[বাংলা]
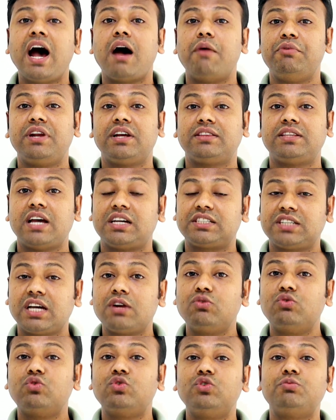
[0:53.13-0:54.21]
আমিরাতে আসার
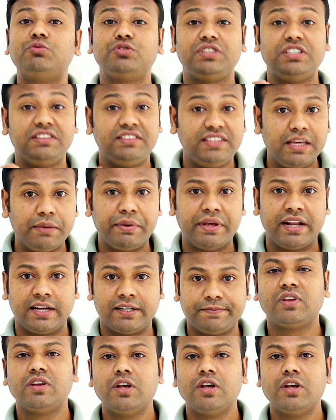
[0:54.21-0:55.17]
অনুমতি দেবে না